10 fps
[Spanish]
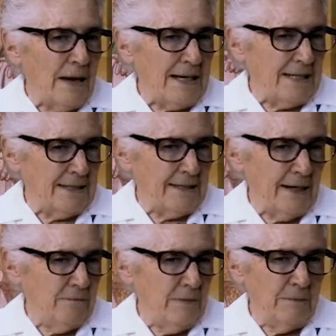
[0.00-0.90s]

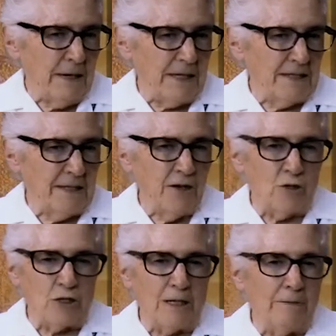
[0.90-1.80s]
maestra, mi maestra
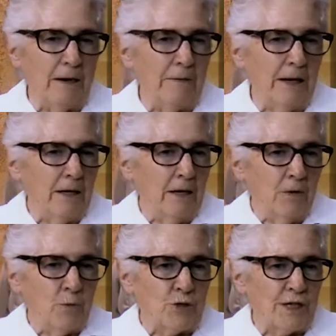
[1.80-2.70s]
nos llevaba
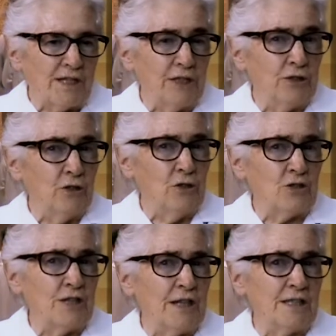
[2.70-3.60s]
pues casi todos
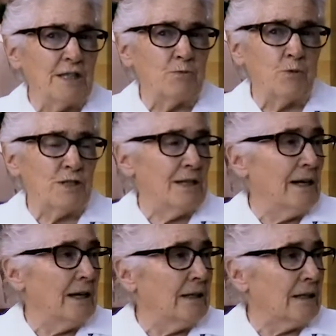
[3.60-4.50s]
los días después de
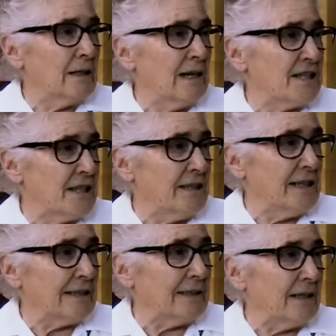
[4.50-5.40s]
la clase
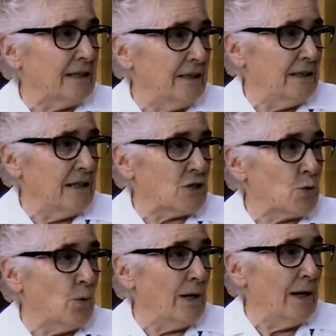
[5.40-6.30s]
de la tarde de la
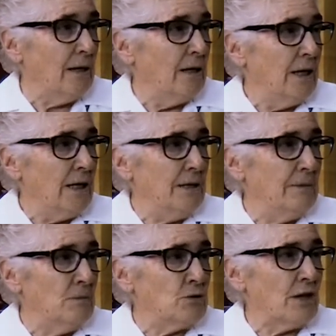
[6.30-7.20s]
escuela,
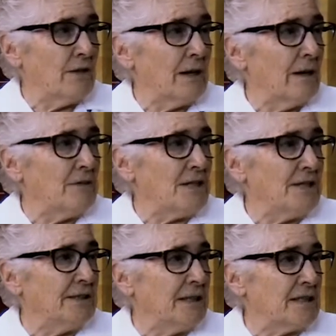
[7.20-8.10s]
íbamos a hacer la
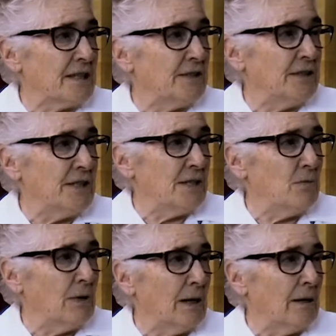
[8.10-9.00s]
visita al
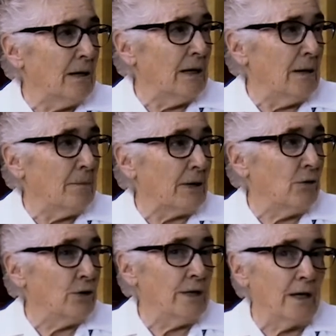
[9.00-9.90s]
Santísimo, a la
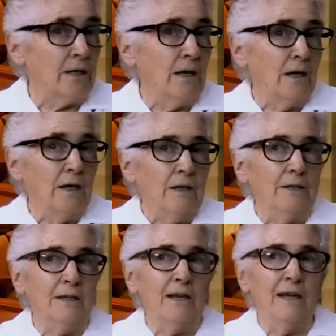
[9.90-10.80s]
parroquia,
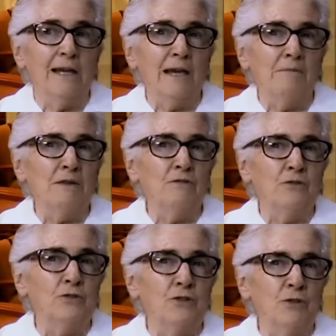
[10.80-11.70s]
y ella me
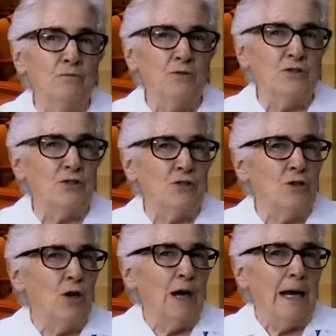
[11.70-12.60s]
infundió mucho